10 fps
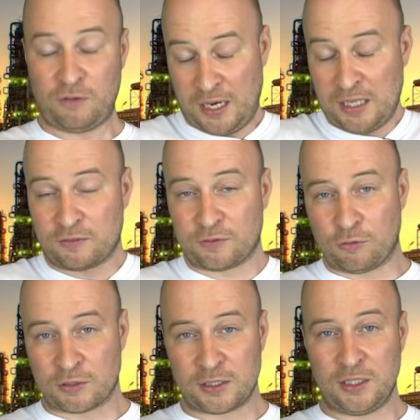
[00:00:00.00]
вариантов-то
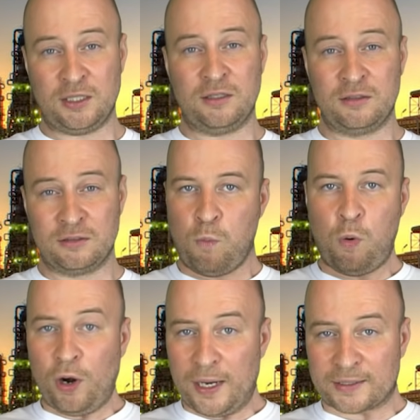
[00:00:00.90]
у вас нет.
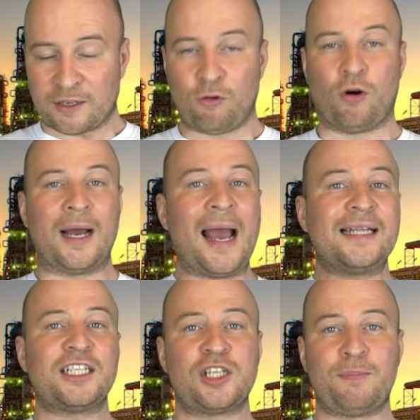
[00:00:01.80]
Более того,
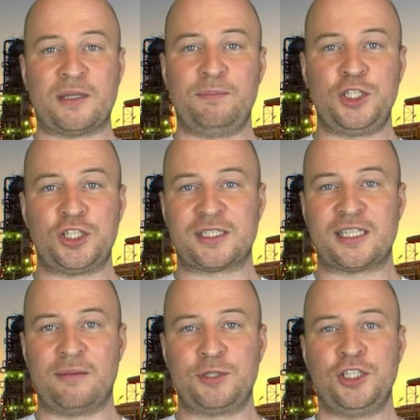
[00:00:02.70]
этот же подписчик
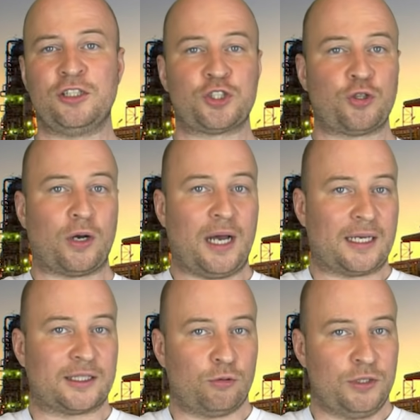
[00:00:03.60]
сообщил, что
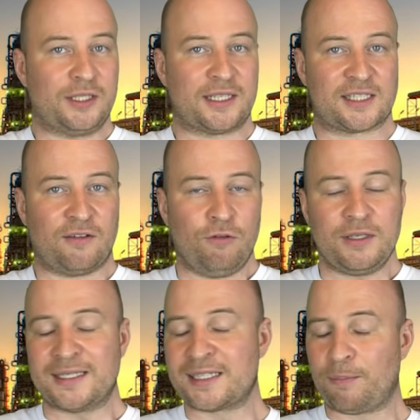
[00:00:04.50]
как-то у них на
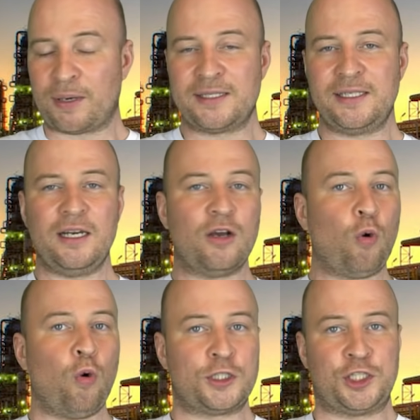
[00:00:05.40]
заводе запросили
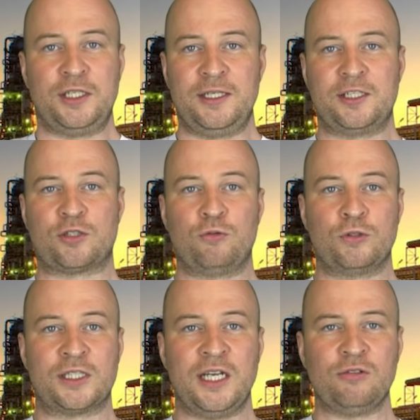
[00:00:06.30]
очень
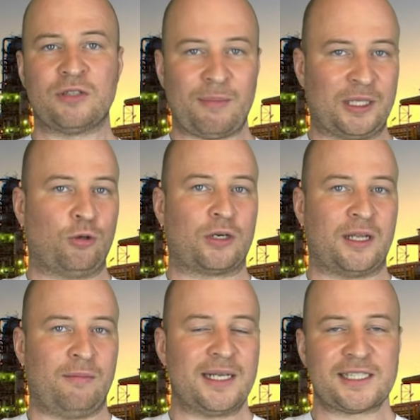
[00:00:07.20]
низкую цену на
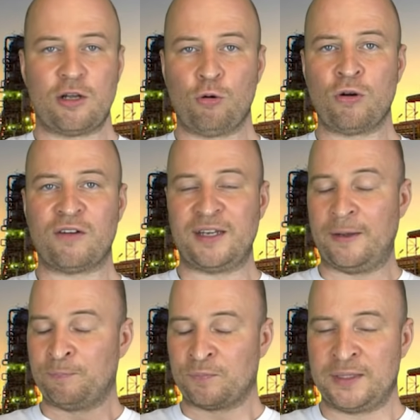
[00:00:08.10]
моторное масло
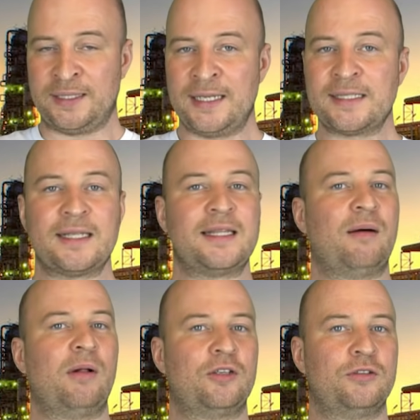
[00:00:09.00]
уровня
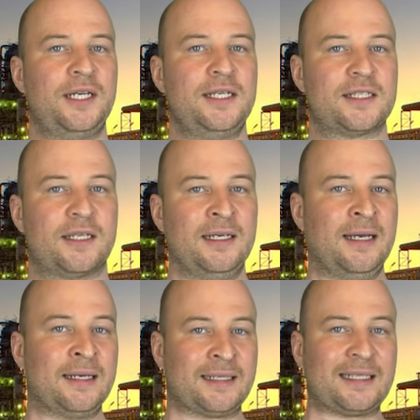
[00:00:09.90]
10W30.
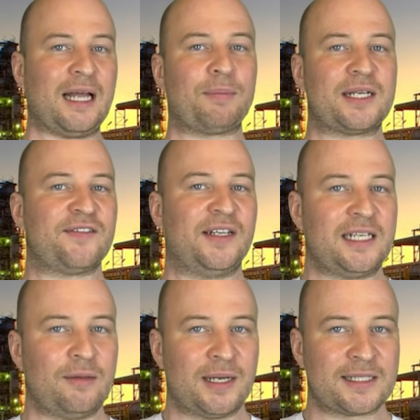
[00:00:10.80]
Когда
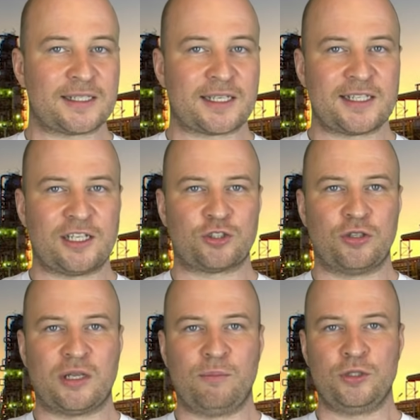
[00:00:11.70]
производитель масла сказал, что
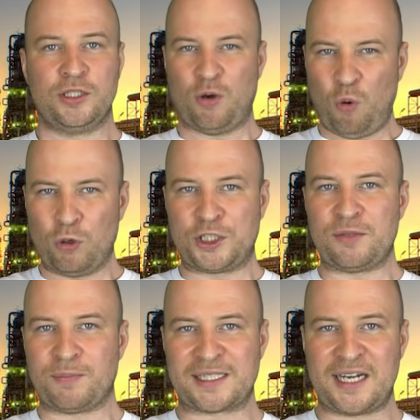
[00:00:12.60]
это будет
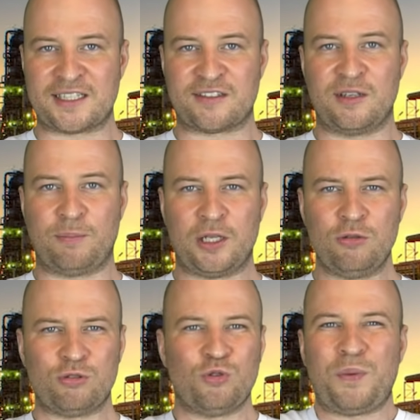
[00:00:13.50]
очень посредственный
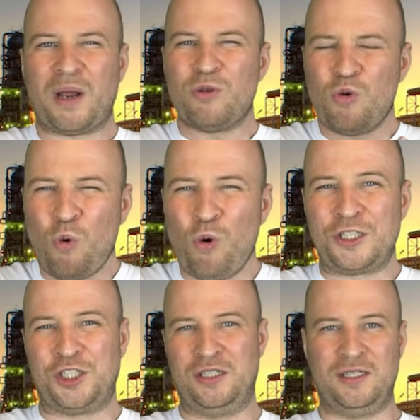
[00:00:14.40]
продукт, ну прям
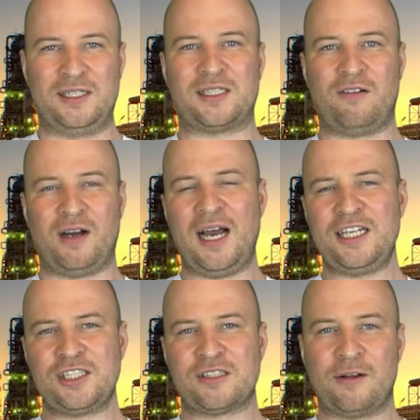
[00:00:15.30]
очень низкого
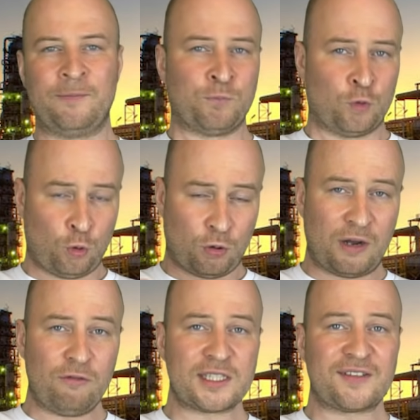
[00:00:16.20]
качества, то
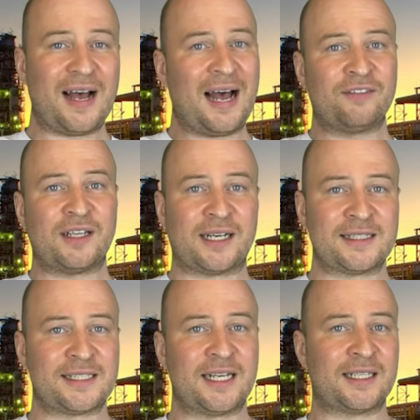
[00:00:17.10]
руководство
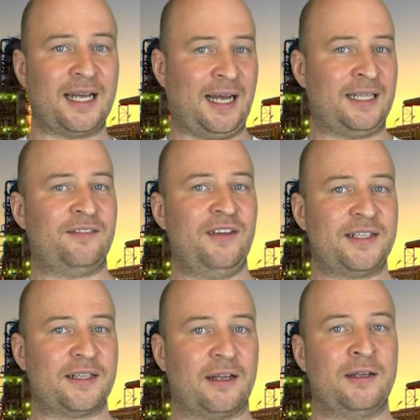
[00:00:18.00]
автоконцерна
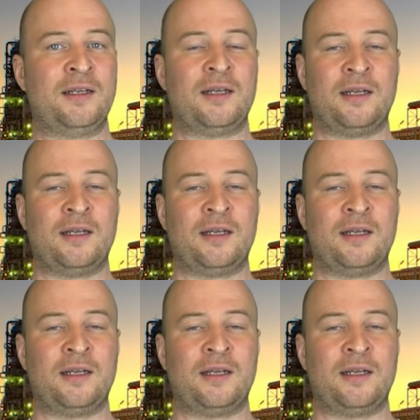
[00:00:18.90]
ответило –